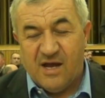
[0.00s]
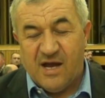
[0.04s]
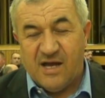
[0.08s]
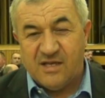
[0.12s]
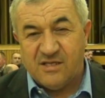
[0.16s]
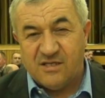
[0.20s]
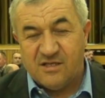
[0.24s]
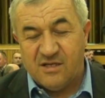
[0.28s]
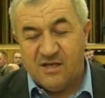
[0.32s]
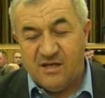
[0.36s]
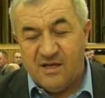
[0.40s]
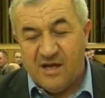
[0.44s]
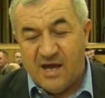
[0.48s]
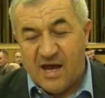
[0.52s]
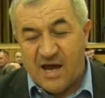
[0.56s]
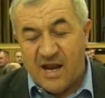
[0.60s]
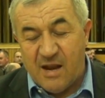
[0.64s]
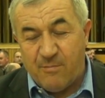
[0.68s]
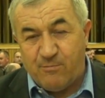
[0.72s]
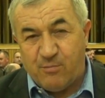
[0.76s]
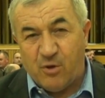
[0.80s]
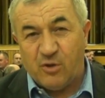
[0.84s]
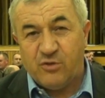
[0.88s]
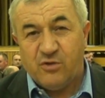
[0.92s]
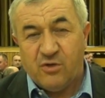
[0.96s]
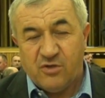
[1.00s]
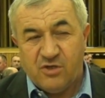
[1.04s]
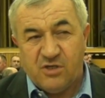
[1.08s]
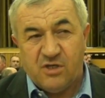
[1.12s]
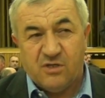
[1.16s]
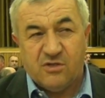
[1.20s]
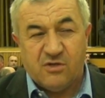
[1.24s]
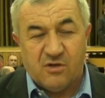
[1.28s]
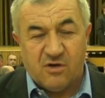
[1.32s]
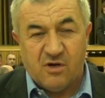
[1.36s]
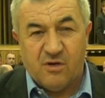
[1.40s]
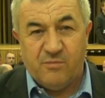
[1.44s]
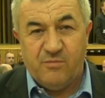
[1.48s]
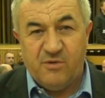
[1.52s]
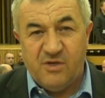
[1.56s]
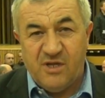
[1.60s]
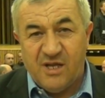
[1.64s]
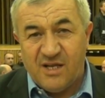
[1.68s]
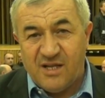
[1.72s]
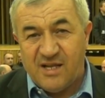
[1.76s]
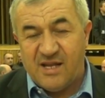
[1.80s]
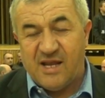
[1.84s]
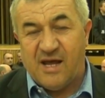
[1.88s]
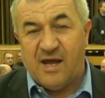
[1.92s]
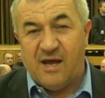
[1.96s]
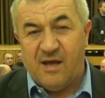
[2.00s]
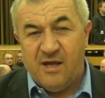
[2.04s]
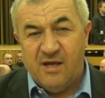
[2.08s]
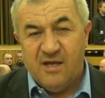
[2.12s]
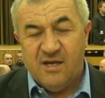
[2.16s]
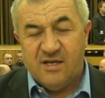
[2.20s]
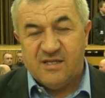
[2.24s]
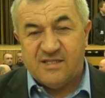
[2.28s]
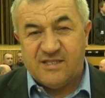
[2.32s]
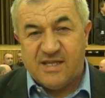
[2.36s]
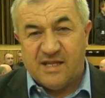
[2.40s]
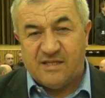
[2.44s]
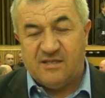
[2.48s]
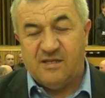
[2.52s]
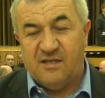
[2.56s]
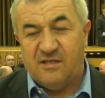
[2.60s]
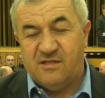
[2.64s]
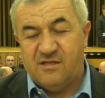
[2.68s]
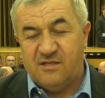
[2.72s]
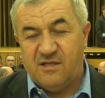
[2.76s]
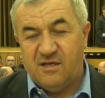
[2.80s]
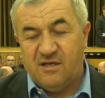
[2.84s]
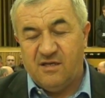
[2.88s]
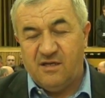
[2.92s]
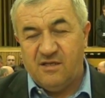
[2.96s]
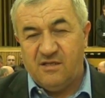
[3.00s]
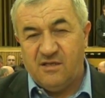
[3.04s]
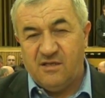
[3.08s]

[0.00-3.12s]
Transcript: a ale po to się to robi, nie dla statystyki,